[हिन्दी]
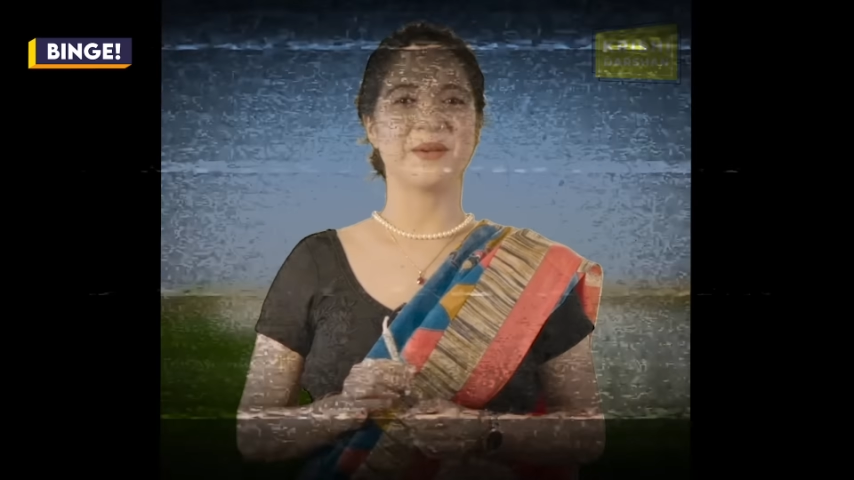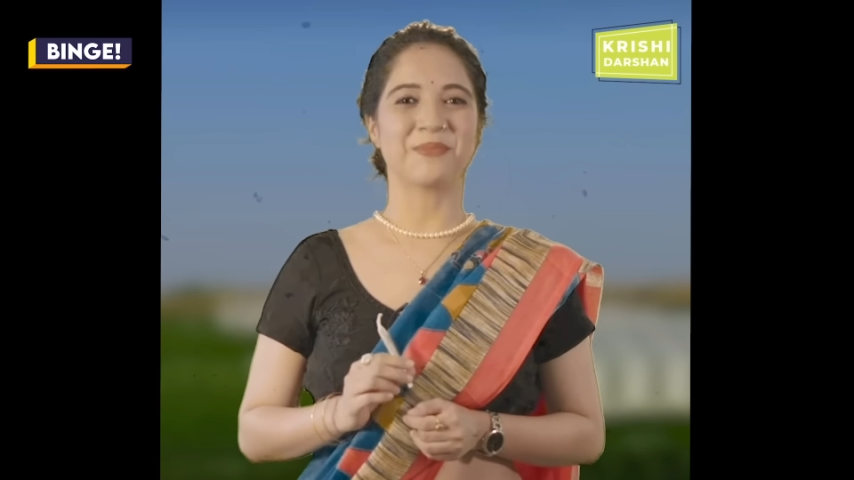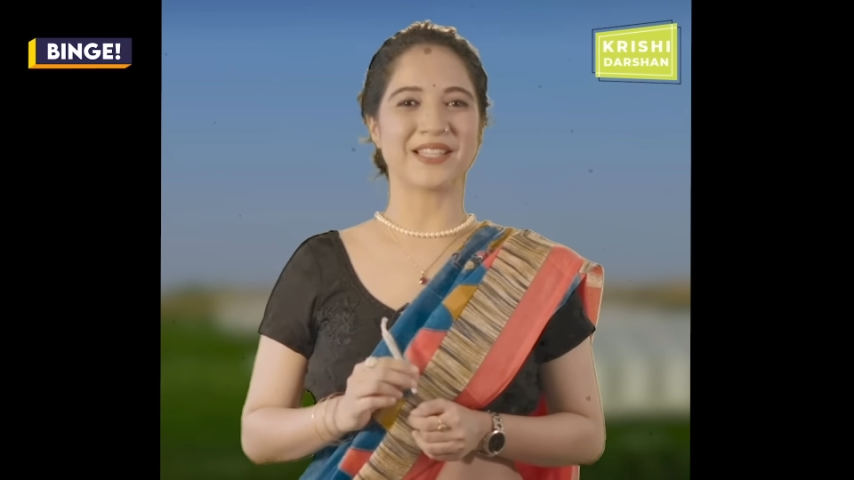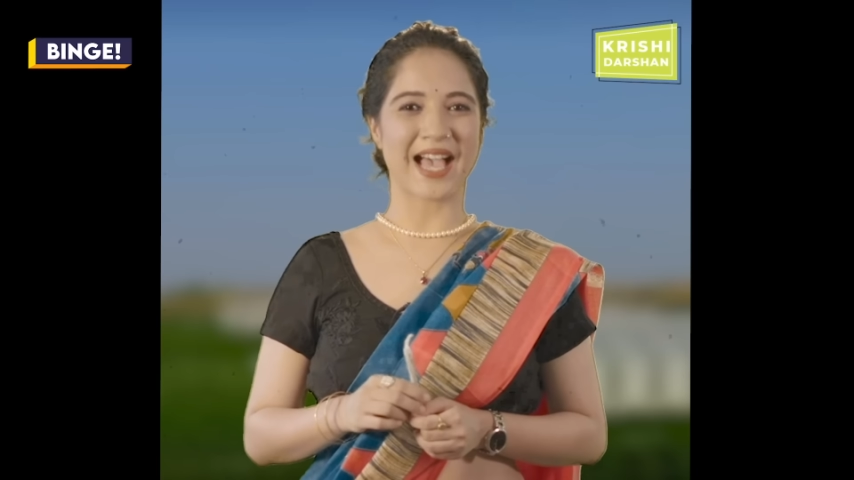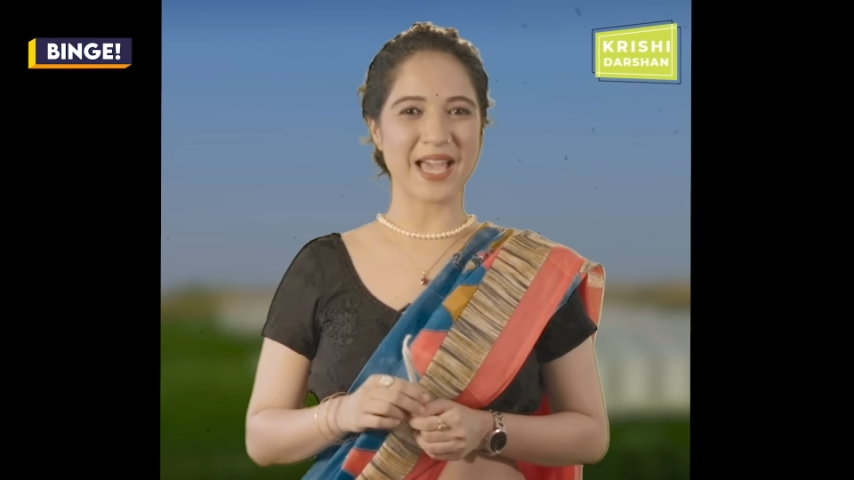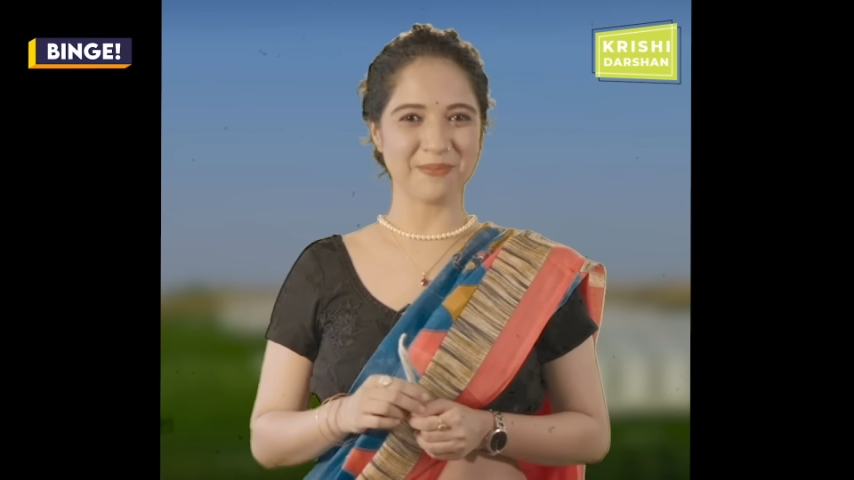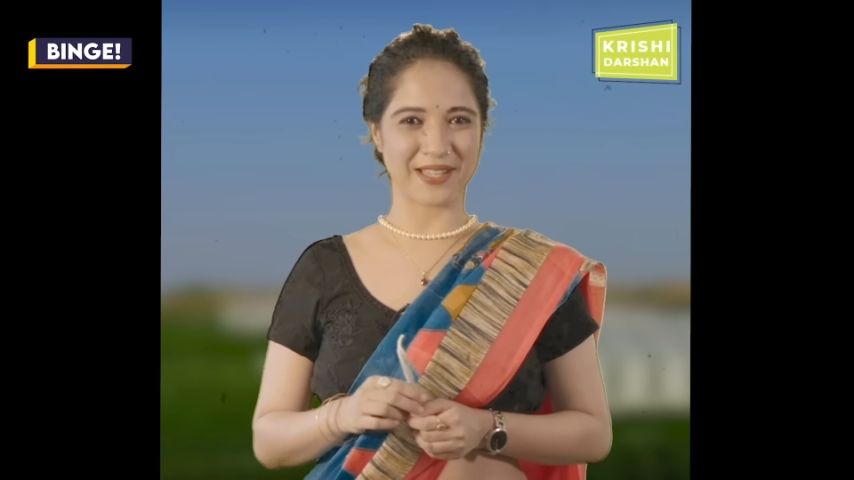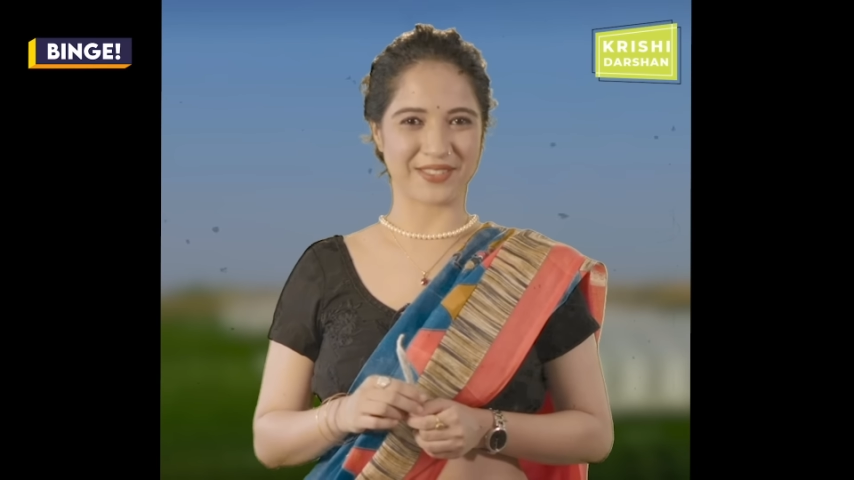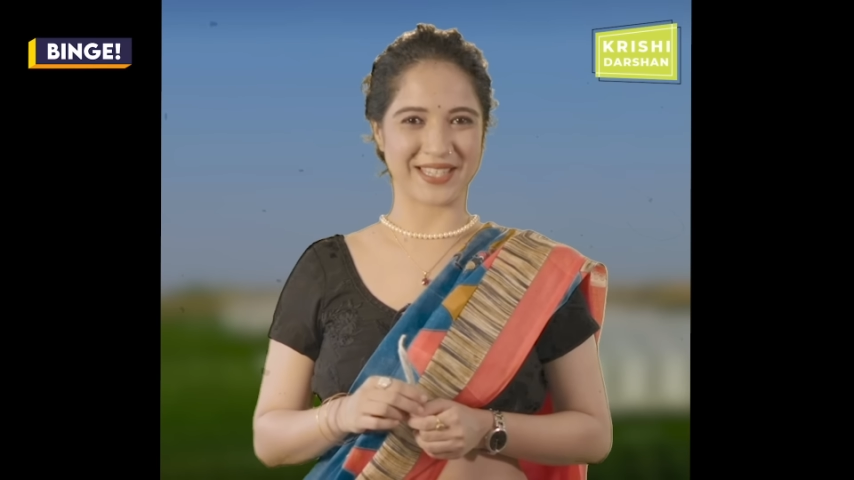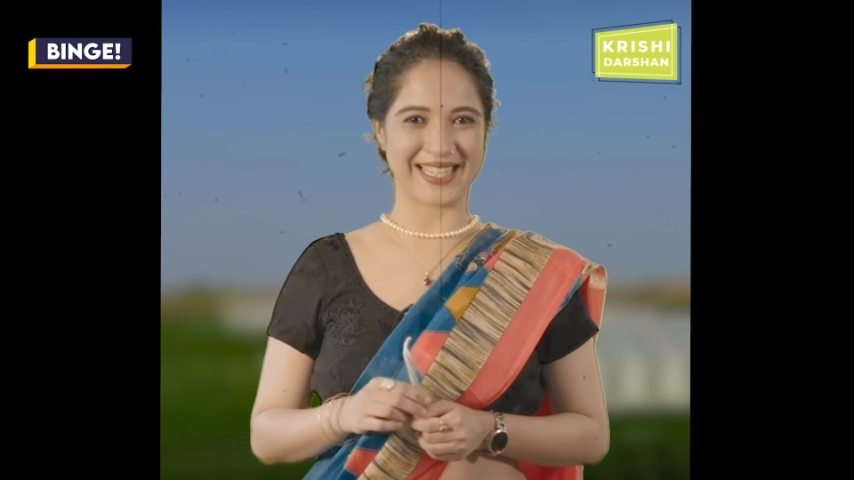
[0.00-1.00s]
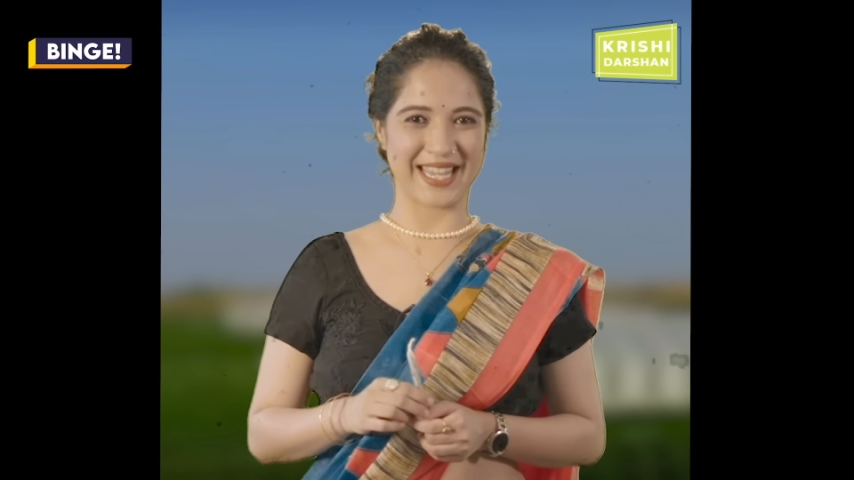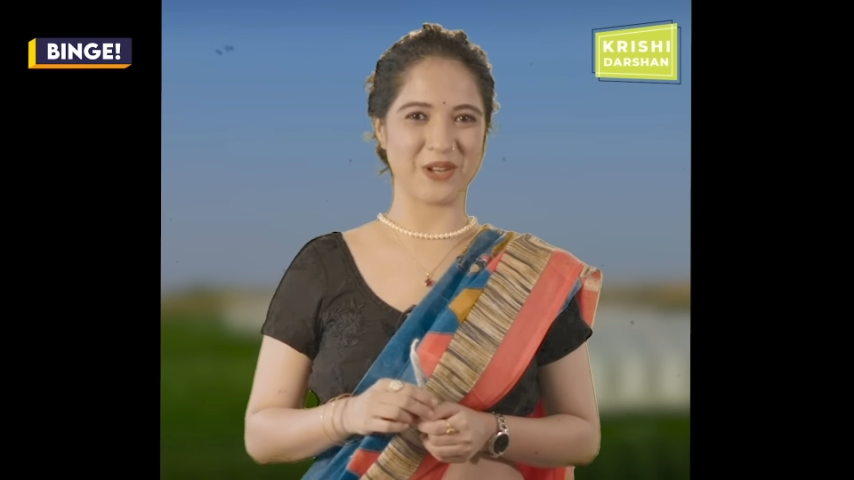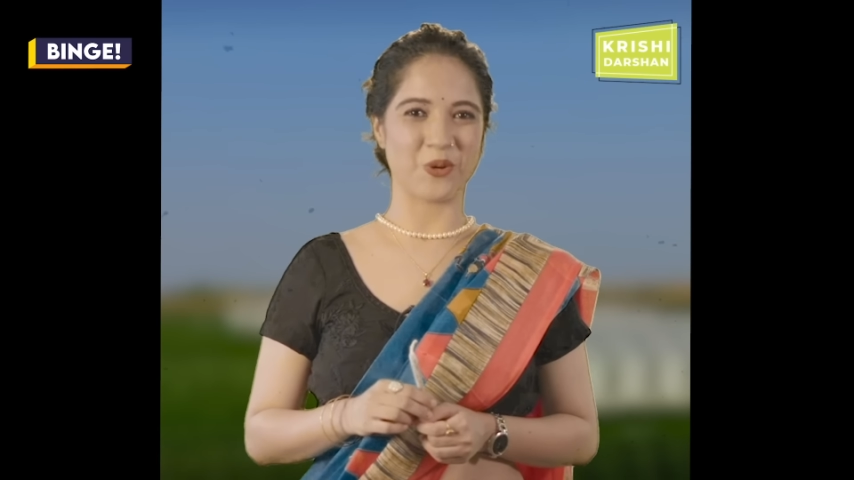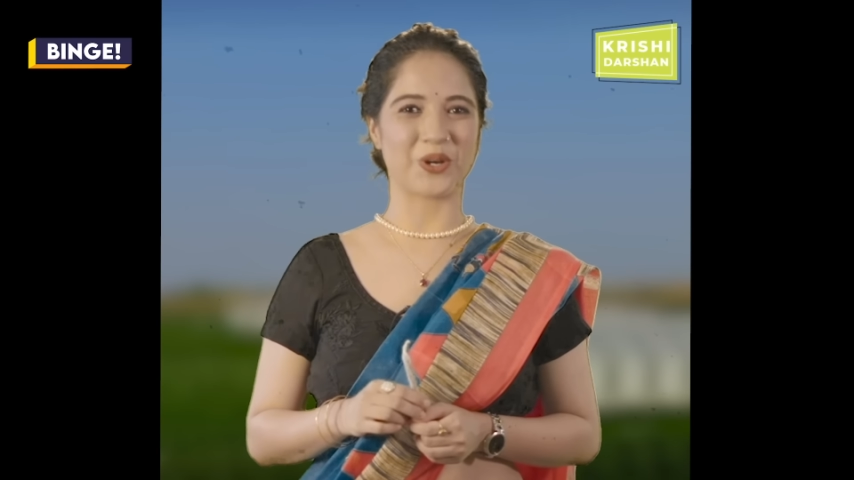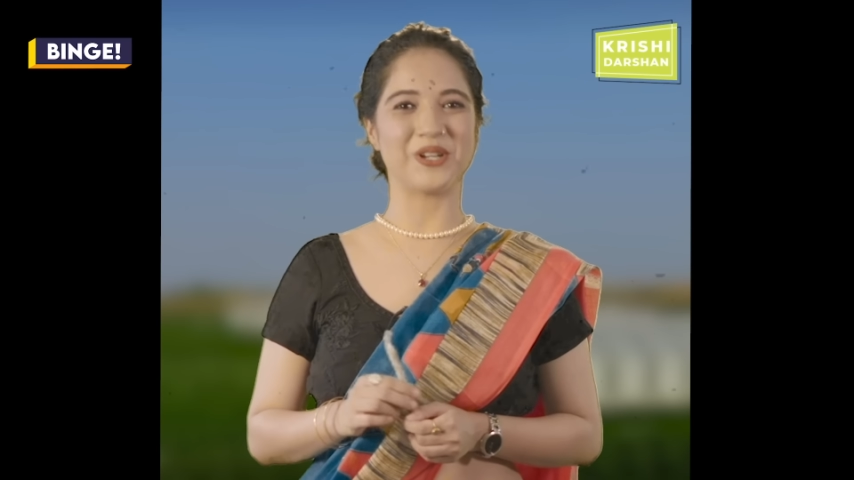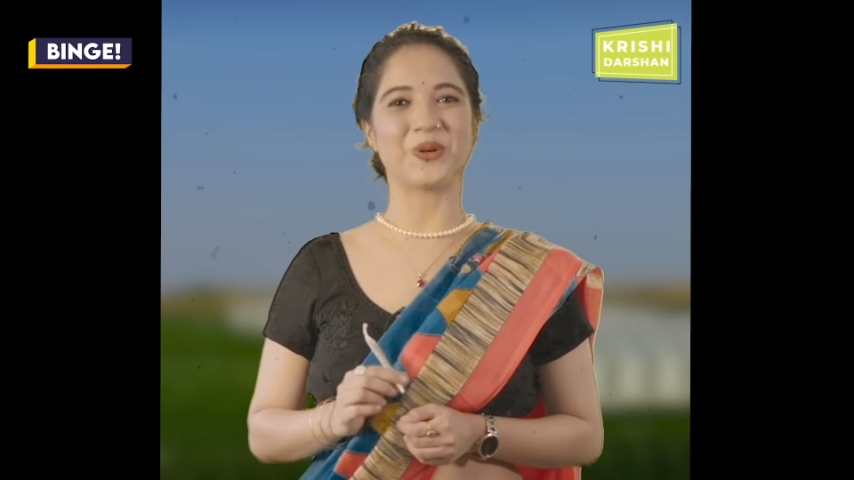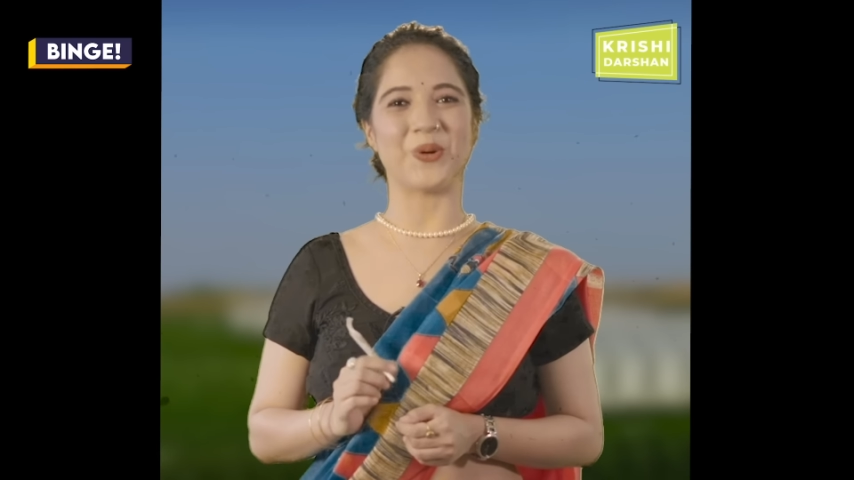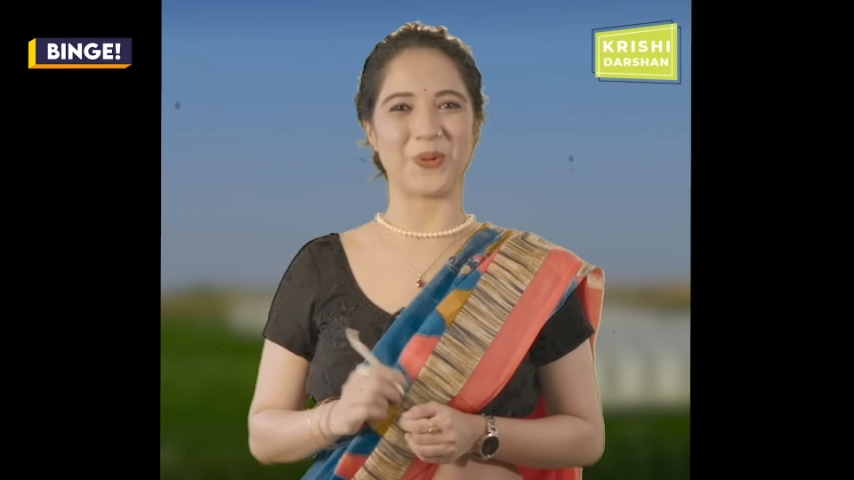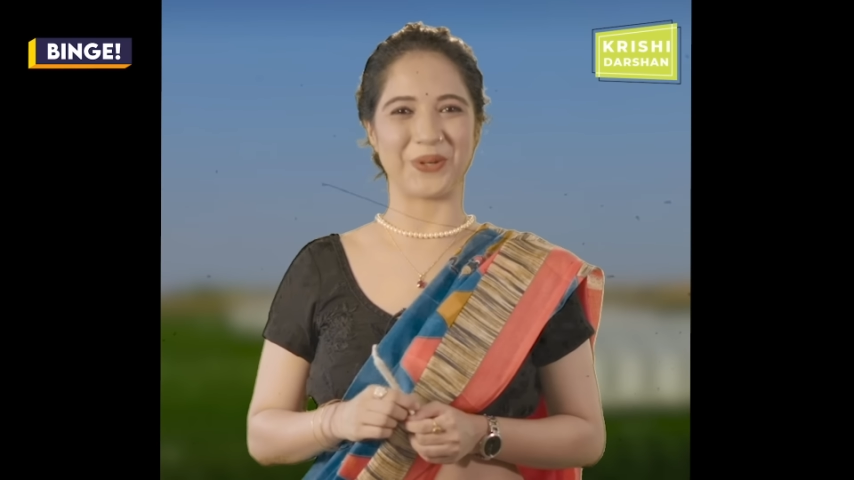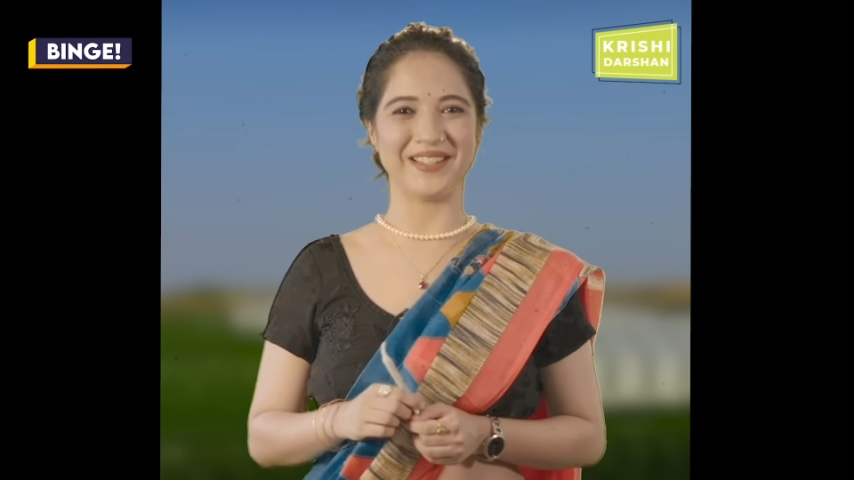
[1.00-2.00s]
प्रधानमंत्री के लोकल को
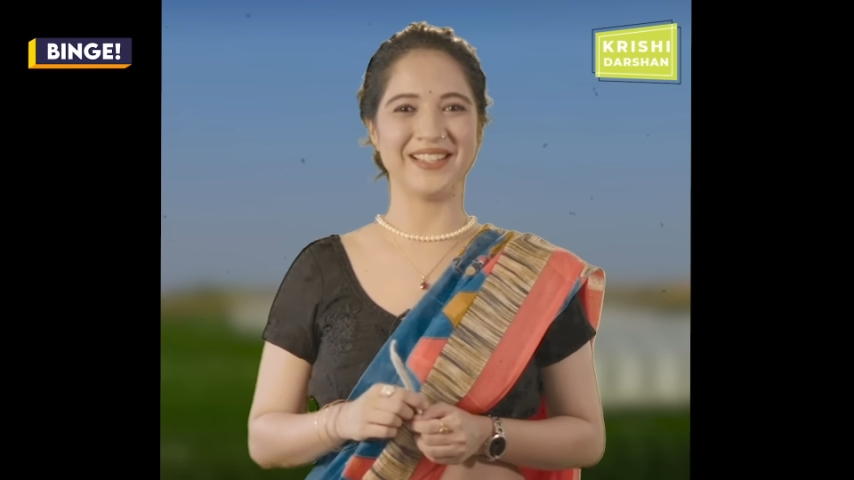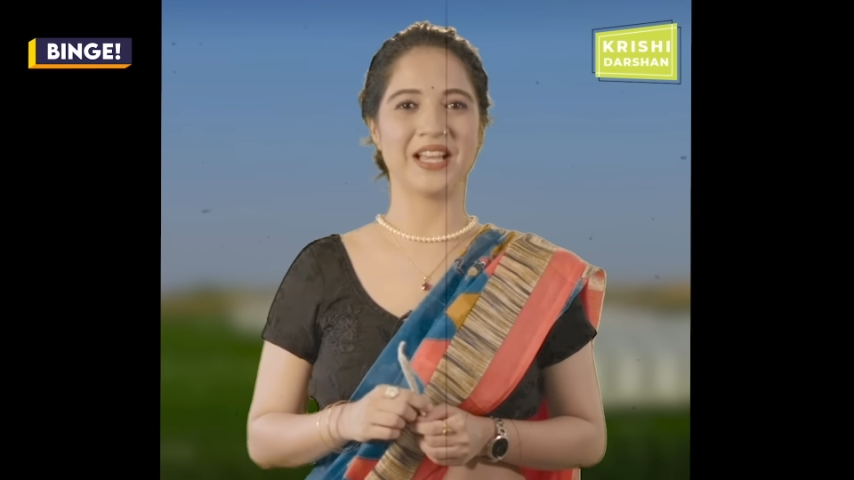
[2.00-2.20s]
ओरल